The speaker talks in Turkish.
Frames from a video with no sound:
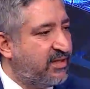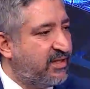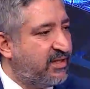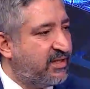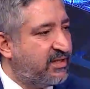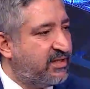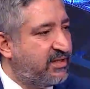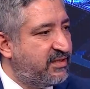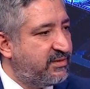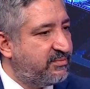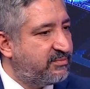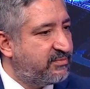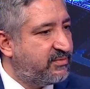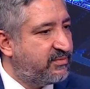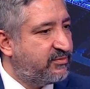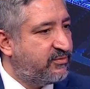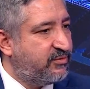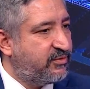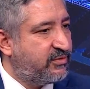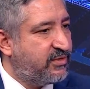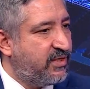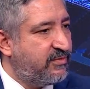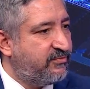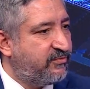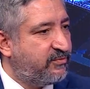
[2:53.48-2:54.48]
gerekir.
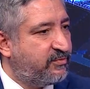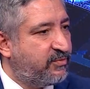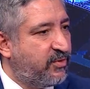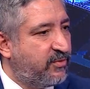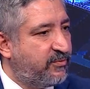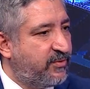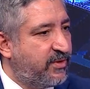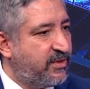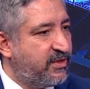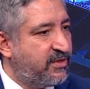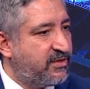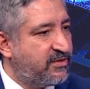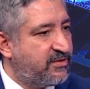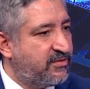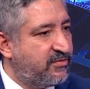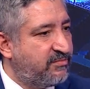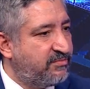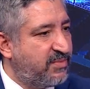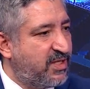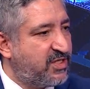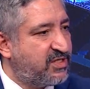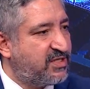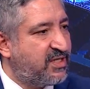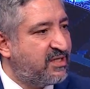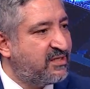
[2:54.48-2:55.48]
Türkiye Futbol Federasyonu
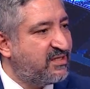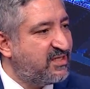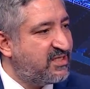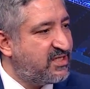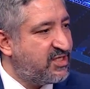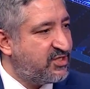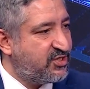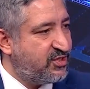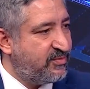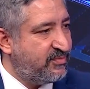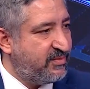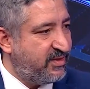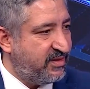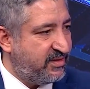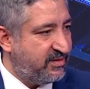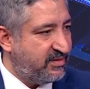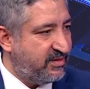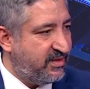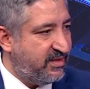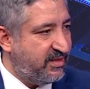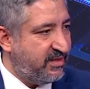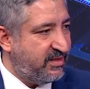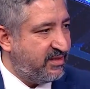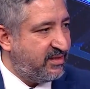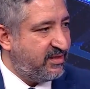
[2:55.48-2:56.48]
başkanlık
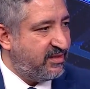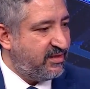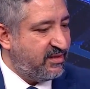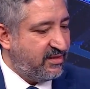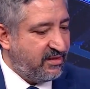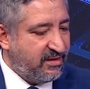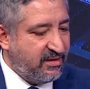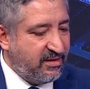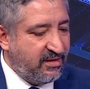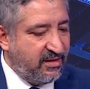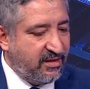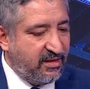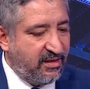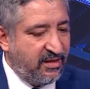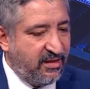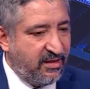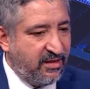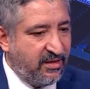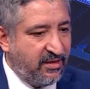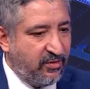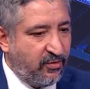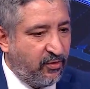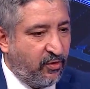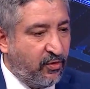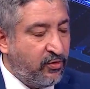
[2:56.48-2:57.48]
seçimlerinde
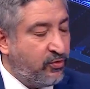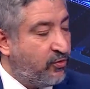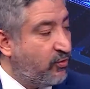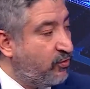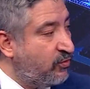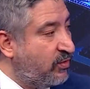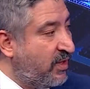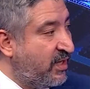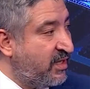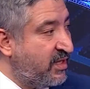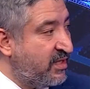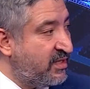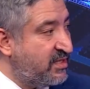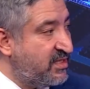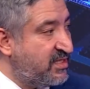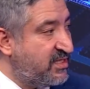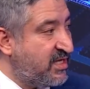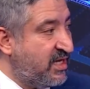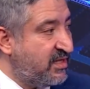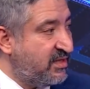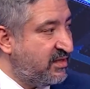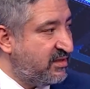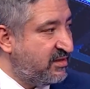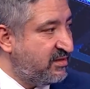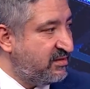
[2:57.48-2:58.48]
e, oy kullanan
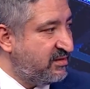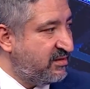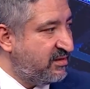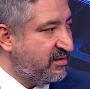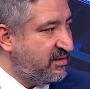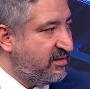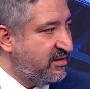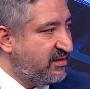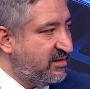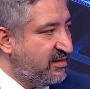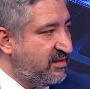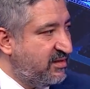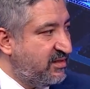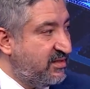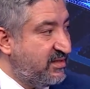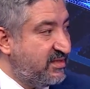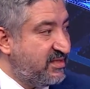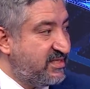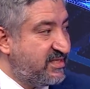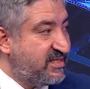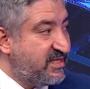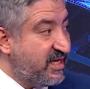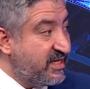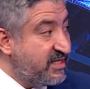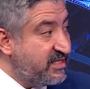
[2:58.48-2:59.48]
insanların
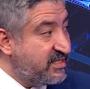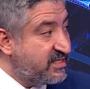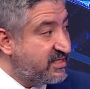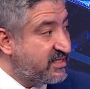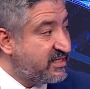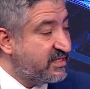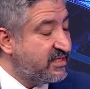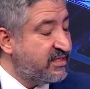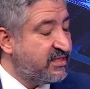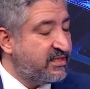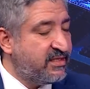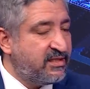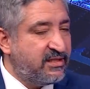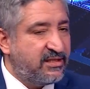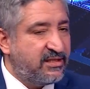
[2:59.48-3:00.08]
sayısı...